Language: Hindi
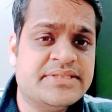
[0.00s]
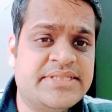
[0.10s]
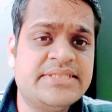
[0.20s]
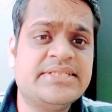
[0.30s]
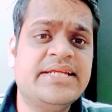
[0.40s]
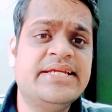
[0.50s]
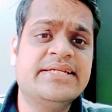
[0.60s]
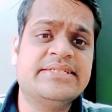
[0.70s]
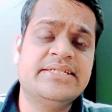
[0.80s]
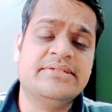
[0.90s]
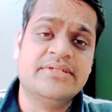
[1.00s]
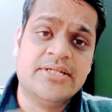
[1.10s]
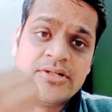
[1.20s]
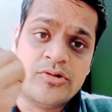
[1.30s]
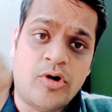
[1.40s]
जिस तरीके से
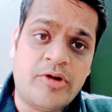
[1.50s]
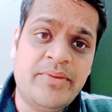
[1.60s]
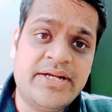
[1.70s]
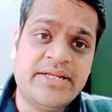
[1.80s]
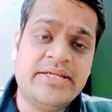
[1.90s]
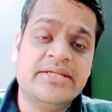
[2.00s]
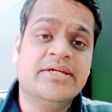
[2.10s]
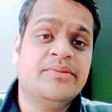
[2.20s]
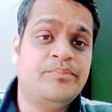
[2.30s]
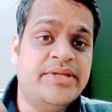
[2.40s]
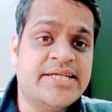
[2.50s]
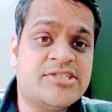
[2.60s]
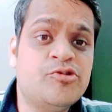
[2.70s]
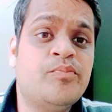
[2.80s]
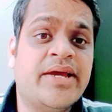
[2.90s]
गवर्नमेंट ने
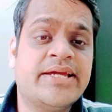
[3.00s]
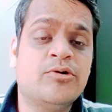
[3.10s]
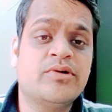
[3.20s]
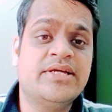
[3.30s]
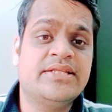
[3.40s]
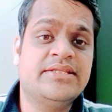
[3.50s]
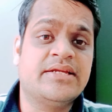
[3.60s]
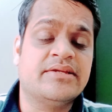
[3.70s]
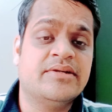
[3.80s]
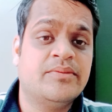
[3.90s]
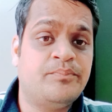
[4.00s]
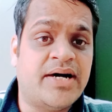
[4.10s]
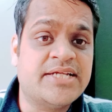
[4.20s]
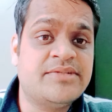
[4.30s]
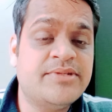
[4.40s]
पीएसयू बैंकों के अंदर
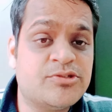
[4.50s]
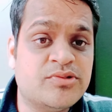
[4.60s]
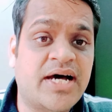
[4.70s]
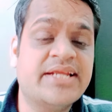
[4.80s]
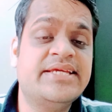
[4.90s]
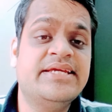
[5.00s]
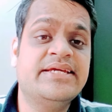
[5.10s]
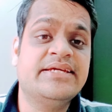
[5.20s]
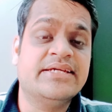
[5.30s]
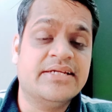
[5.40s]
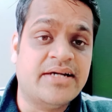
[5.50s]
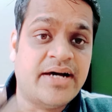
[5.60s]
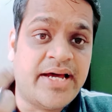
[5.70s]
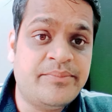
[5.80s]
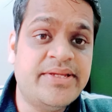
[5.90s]
पास्ट में सुधार किए हैं
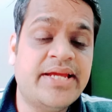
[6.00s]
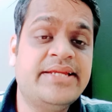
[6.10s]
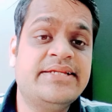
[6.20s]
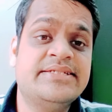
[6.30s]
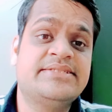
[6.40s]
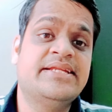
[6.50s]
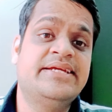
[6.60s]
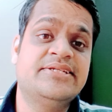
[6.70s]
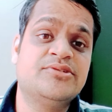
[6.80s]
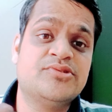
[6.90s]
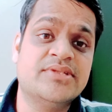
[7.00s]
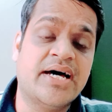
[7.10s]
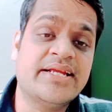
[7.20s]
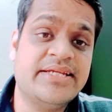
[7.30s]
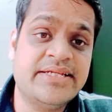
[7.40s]
आरबीआई ने जिस तरीके से
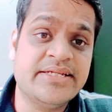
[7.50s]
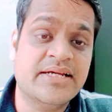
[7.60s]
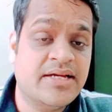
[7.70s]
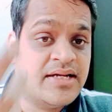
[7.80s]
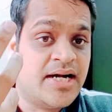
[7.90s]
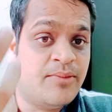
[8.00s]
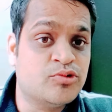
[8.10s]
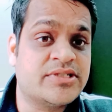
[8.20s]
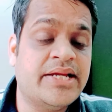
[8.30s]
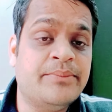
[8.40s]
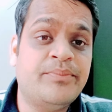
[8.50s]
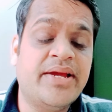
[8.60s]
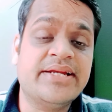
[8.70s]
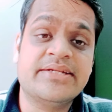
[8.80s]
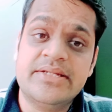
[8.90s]
सुधार किए हैं अब उसका
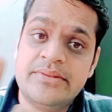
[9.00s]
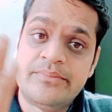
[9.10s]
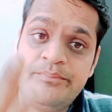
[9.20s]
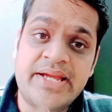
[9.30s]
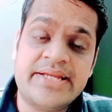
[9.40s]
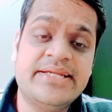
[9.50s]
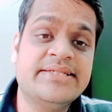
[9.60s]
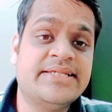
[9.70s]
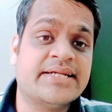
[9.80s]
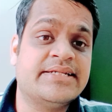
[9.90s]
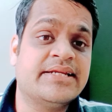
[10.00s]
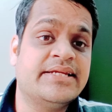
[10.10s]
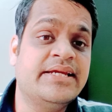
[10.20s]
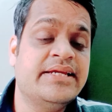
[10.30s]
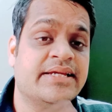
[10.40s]
इम्पैक्ट बैंकिंग सेक्टर
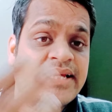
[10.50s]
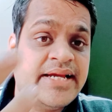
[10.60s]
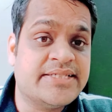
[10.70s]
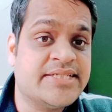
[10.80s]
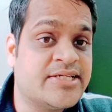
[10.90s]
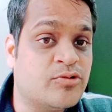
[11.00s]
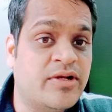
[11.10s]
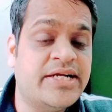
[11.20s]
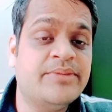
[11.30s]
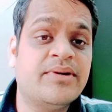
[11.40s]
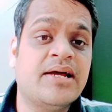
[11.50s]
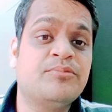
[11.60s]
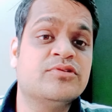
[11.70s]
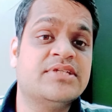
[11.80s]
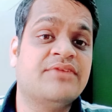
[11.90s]
के एसेट क्वालिटी पर
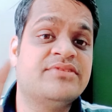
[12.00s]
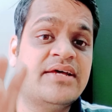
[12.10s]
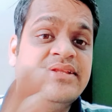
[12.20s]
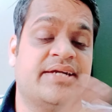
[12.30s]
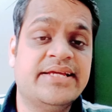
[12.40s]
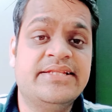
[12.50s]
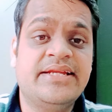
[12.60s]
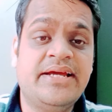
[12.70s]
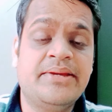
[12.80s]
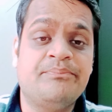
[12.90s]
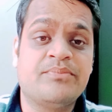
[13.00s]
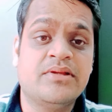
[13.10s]
आपको साफ साफ दिखाई दे रहा है